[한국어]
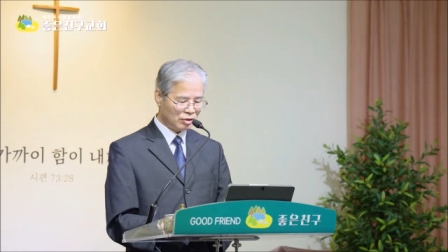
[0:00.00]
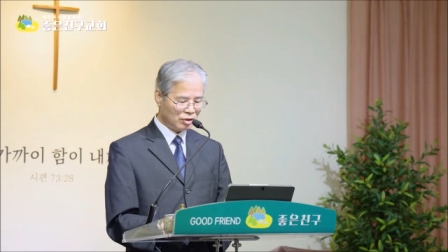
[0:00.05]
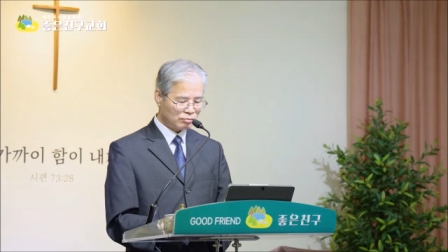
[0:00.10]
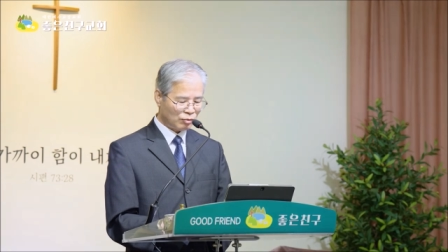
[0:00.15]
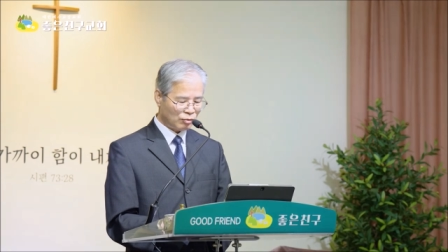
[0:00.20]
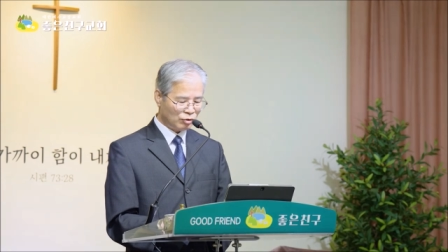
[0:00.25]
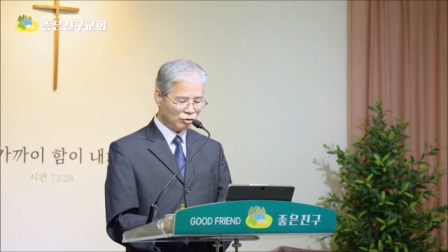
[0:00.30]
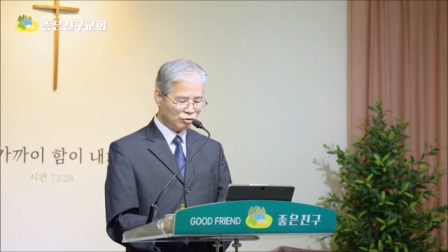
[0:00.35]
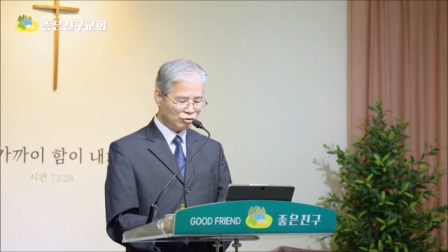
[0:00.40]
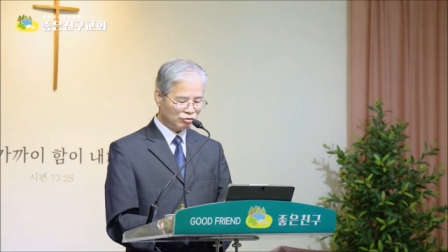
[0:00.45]

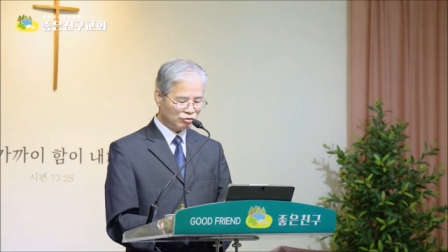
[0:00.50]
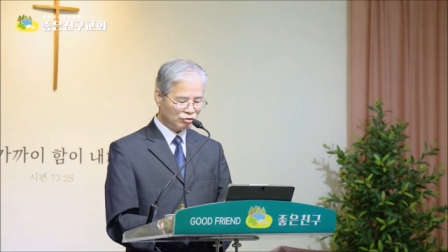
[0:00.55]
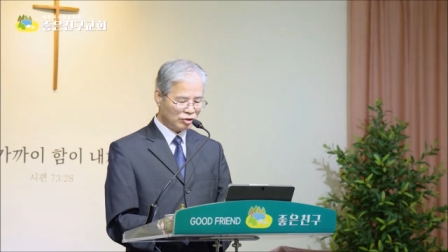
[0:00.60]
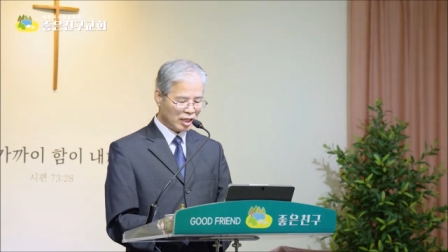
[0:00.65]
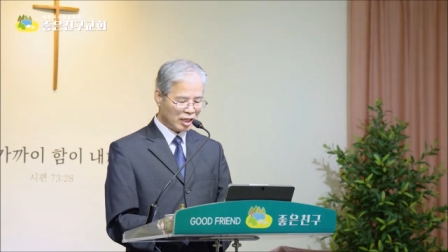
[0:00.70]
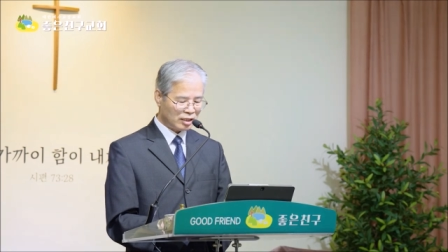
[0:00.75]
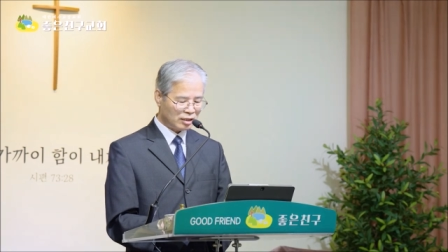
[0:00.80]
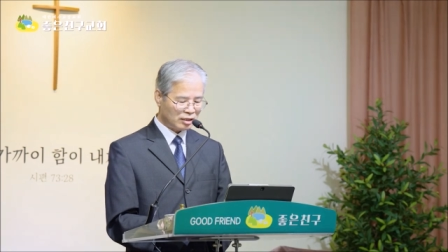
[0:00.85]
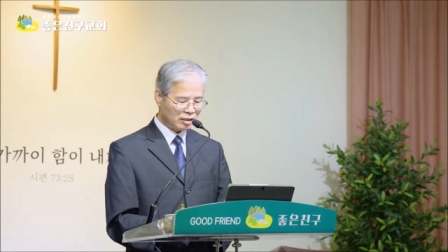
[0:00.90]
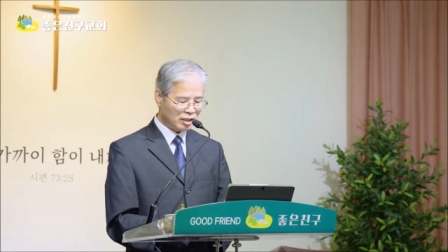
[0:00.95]
모든
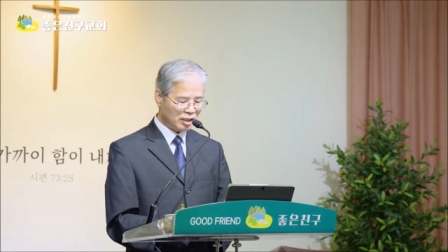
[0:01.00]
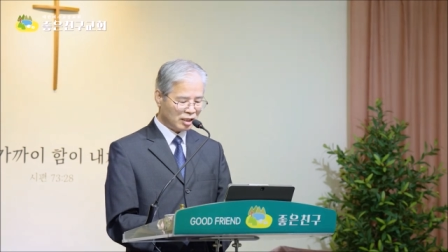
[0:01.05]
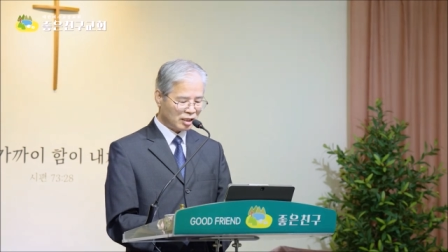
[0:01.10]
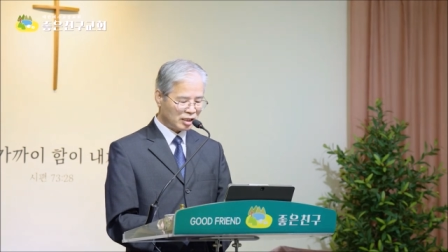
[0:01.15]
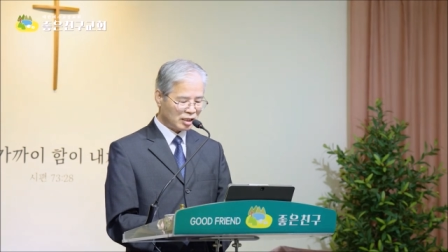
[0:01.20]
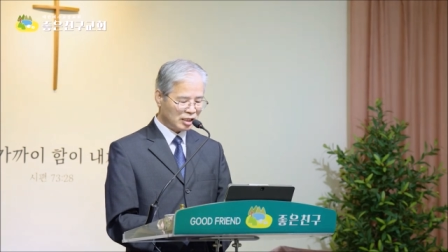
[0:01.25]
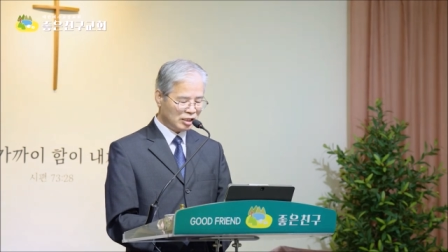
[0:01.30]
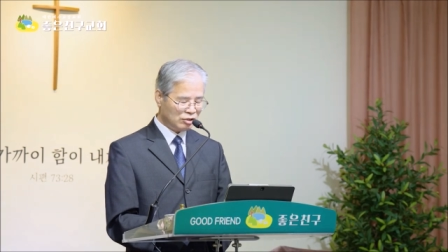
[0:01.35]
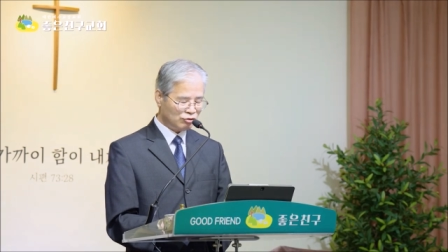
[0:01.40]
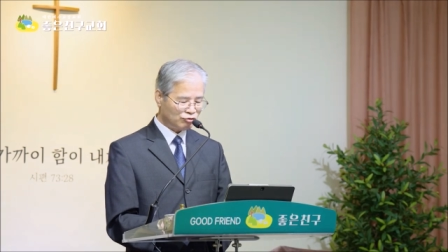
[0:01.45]
유대인들이
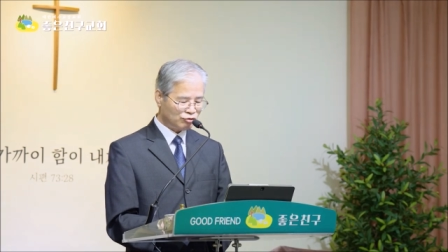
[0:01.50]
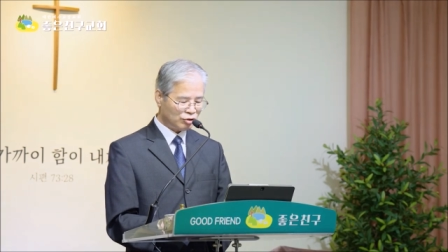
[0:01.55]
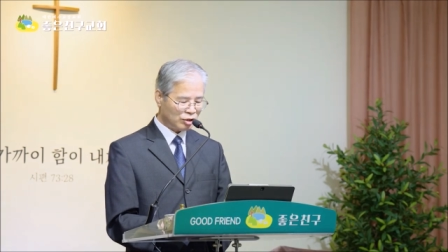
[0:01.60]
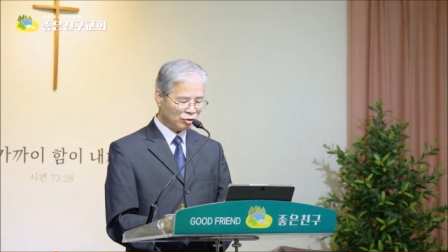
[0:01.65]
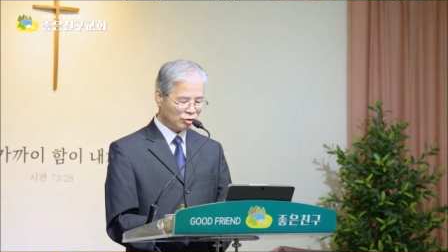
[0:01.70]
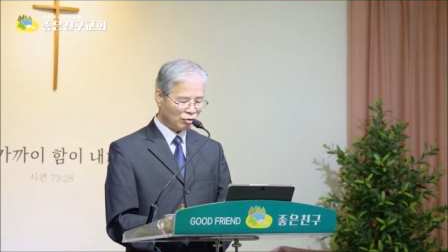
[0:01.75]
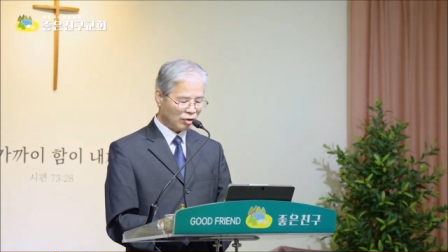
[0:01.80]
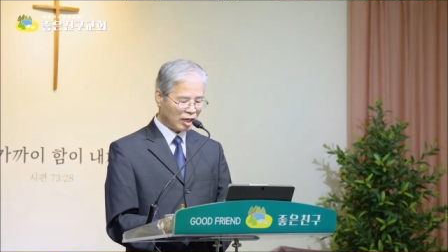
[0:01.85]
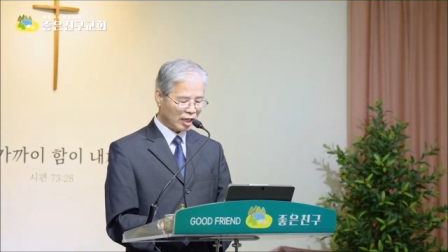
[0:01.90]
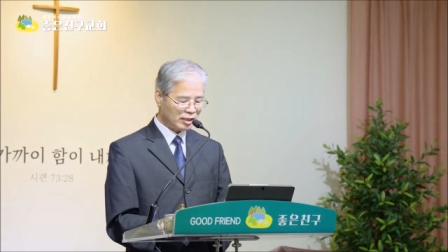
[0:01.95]
일주일
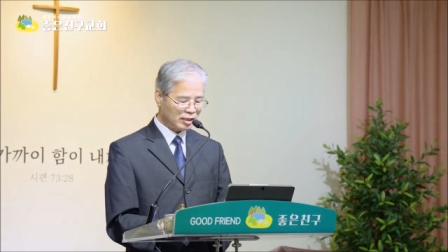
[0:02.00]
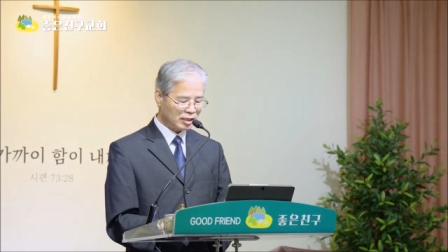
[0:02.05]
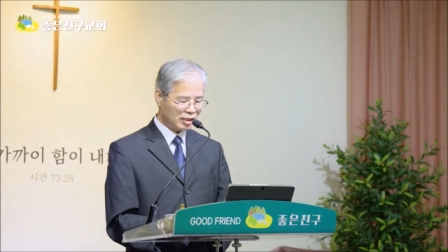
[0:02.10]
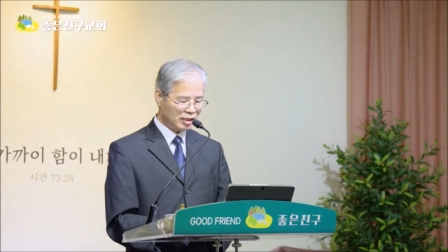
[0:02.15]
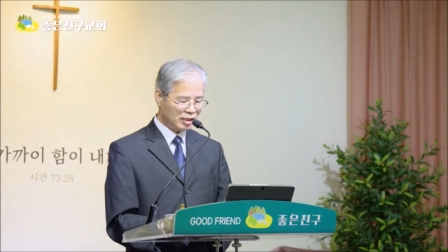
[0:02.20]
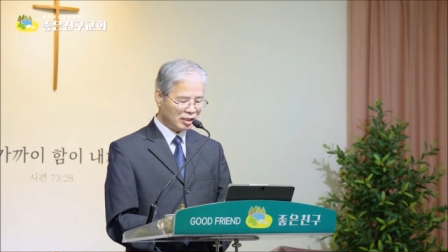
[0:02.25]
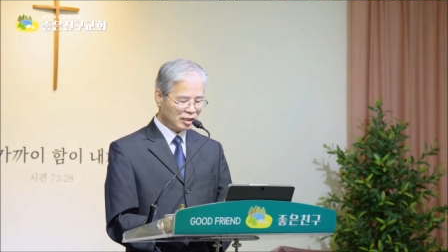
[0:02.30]
동안